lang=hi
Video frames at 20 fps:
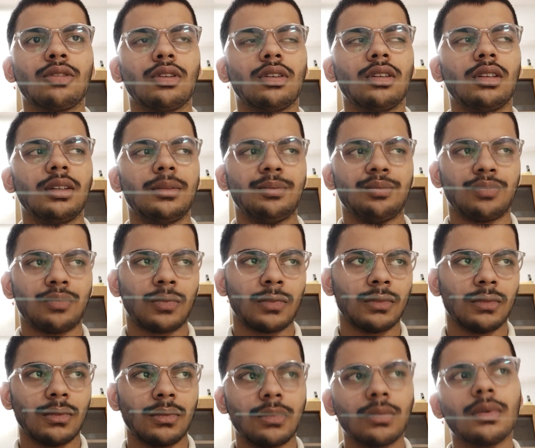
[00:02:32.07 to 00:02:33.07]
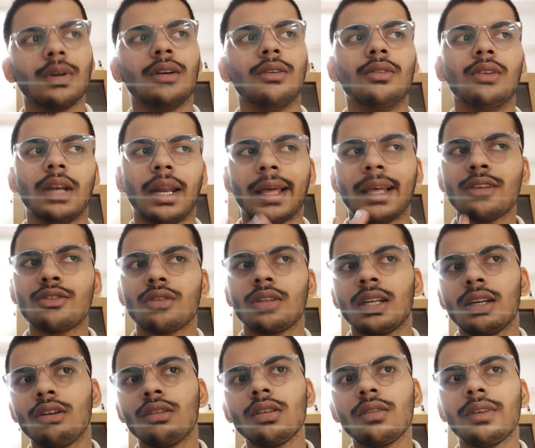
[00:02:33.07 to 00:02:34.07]
तो नहीं
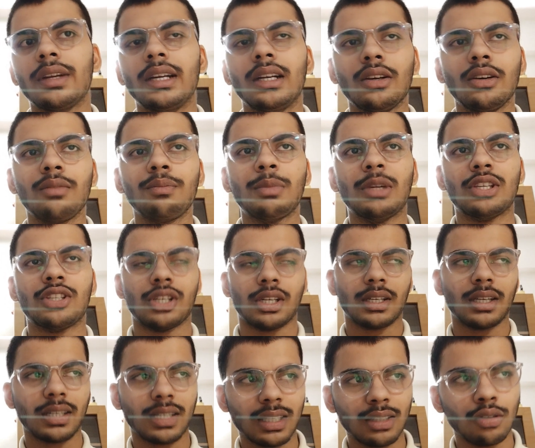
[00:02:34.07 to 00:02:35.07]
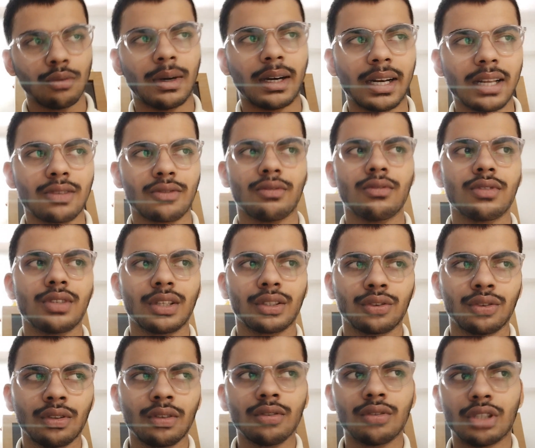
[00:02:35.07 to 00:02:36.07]
सुने हो तो वीडियो पीछे करके दोबारा सुन
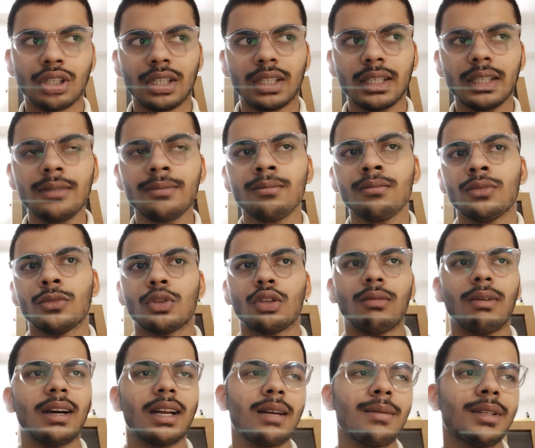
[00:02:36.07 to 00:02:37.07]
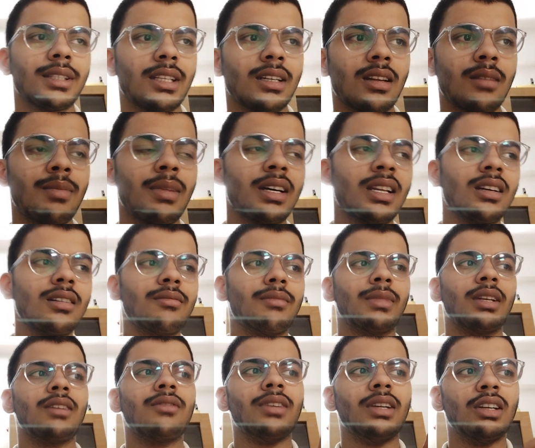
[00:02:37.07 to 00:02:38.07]
सकते हो ठीक है दोबारा बताना पाना
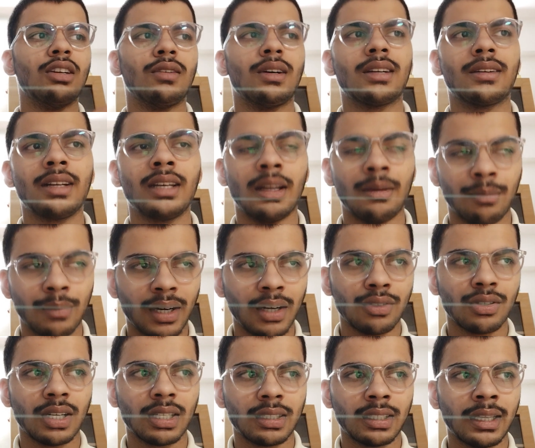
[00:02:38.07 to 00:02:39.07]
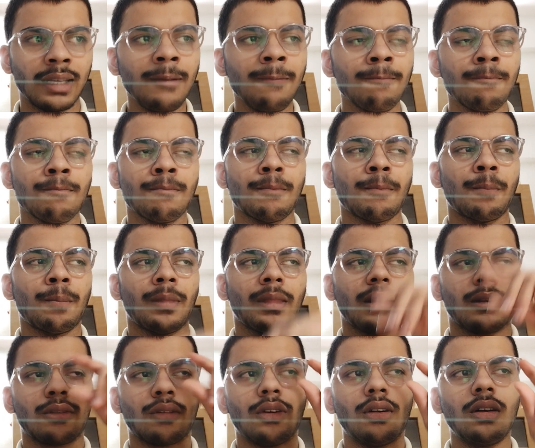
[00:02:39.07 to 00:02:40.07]
मतलब वीडियो हमारा लंबा हो जाता है
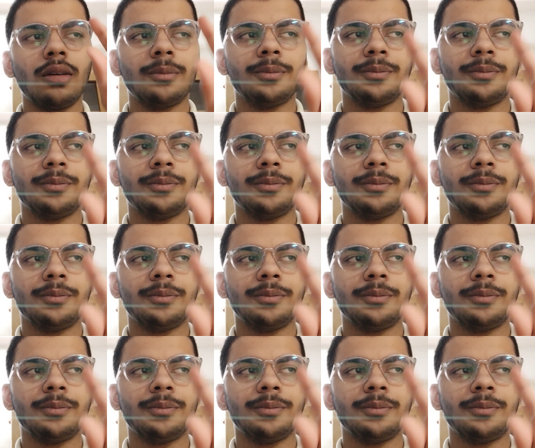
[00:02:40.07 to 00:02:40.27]
तो